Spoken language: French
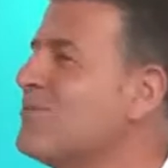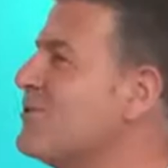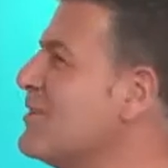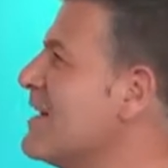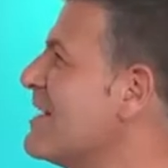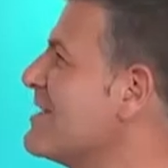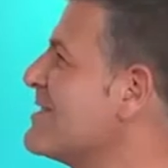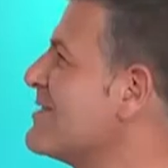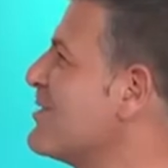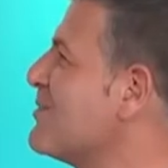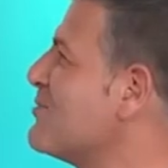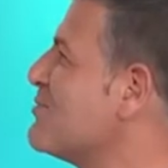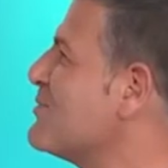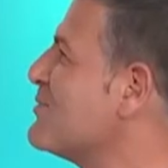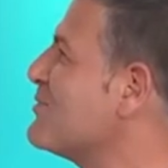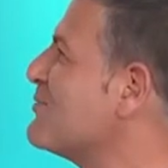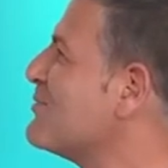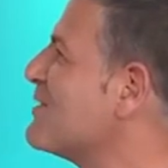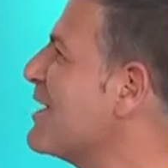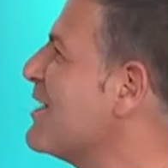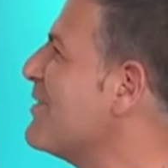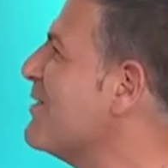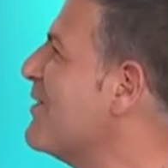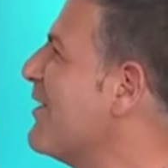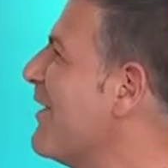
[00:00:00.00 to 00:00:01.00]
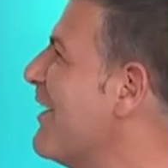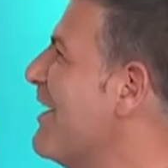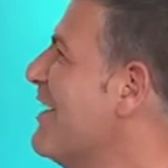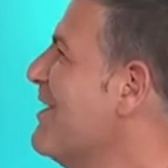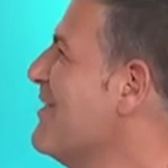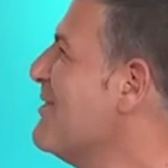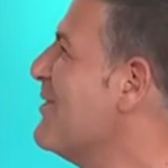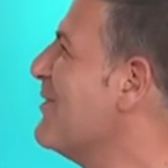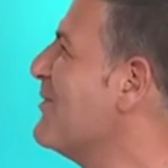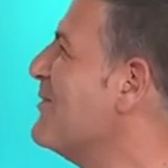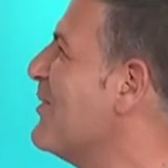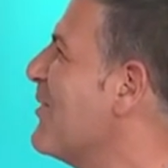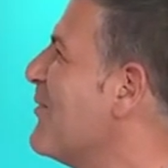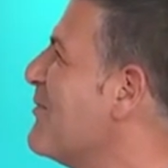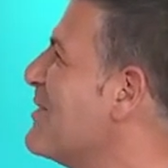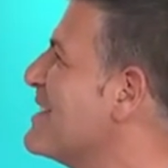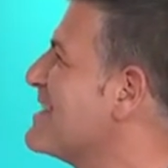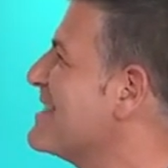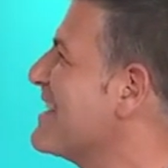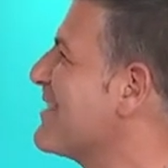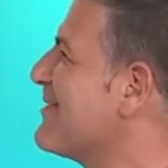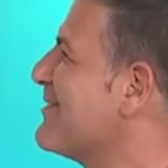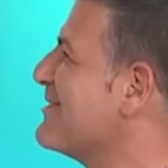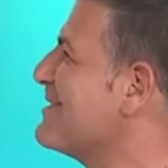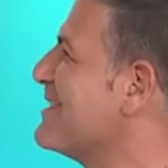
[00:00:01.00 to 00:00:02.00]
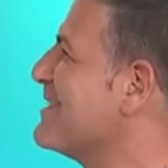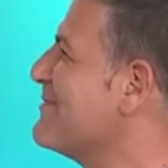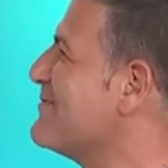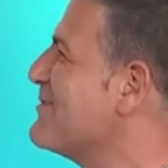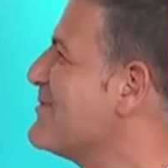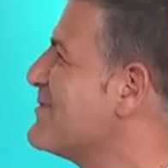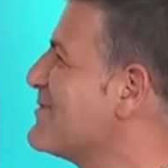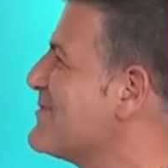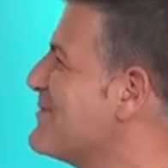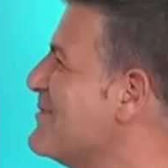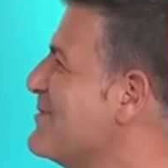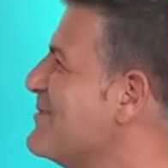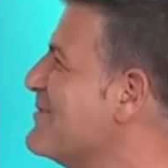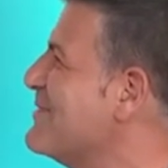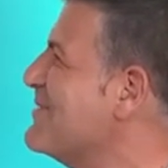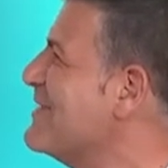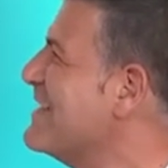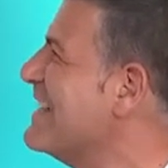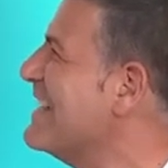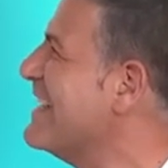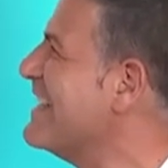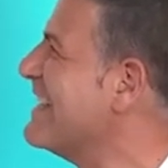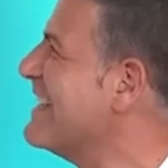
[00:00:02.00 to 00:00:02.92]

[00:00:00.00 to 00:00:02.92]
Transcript: de mon accent depuis tout à l'heure, au nord-ouest, à côté de Vesoul.